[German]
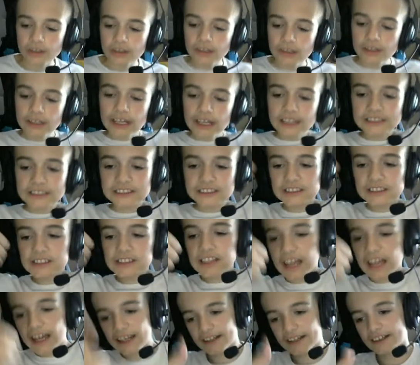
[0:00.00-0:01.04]
Lasst ein
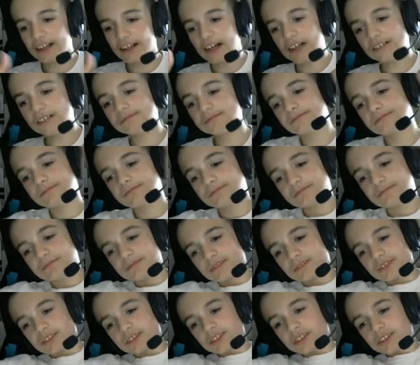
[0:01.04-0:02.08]
Like da, wenn
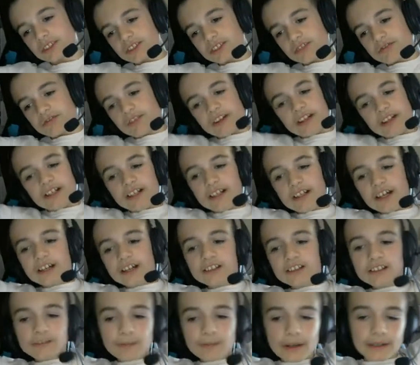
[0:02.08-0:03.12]
es euch gefallen
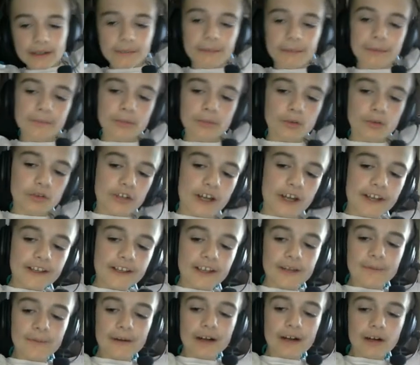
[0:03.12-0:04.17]
hat. Ich warte mit
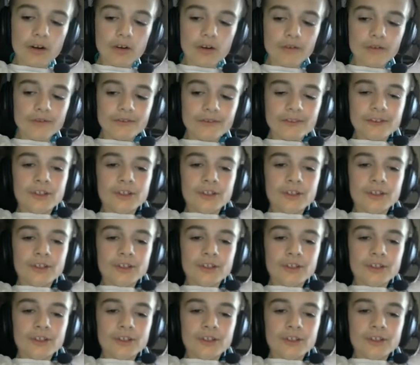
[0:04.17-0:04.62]
Brutalgamer auf.